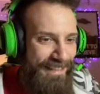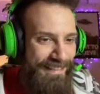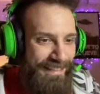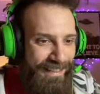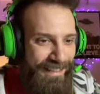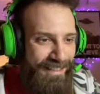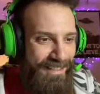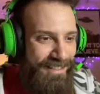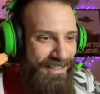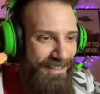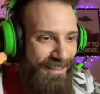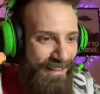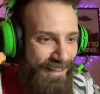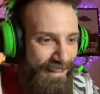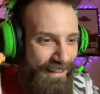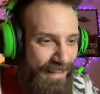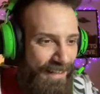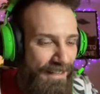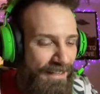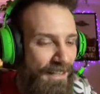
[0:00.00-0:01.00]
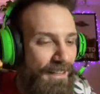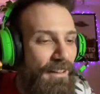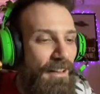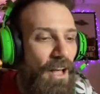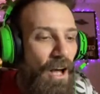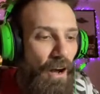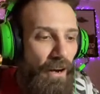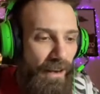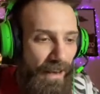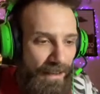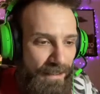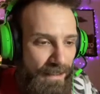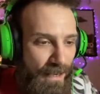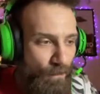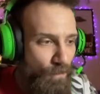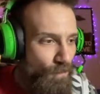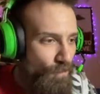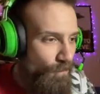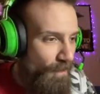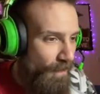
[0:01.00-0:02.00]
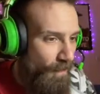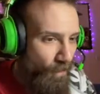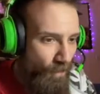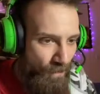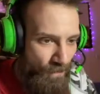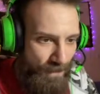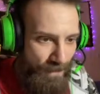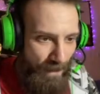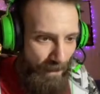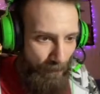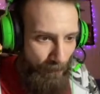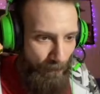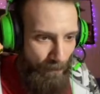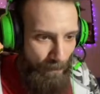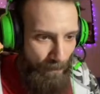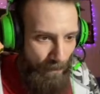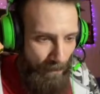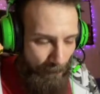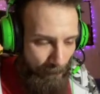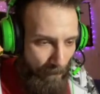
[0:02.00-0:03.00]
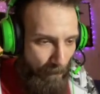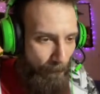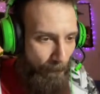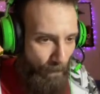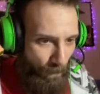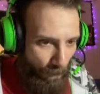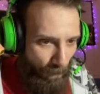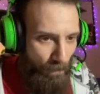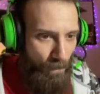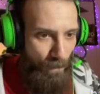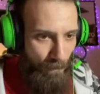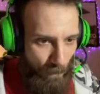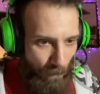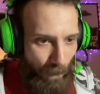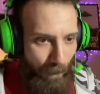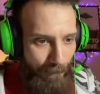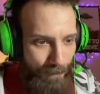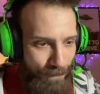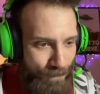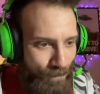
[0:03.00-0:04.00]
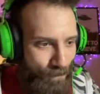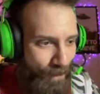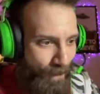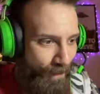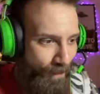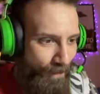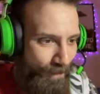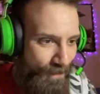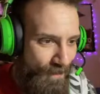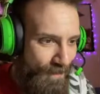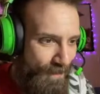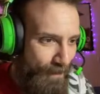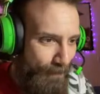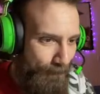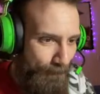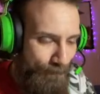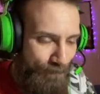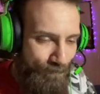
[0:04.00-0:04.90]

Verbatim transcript: solo Jacking Great. Ok, siamo sulla costa, ma proprio proprio sulla costa.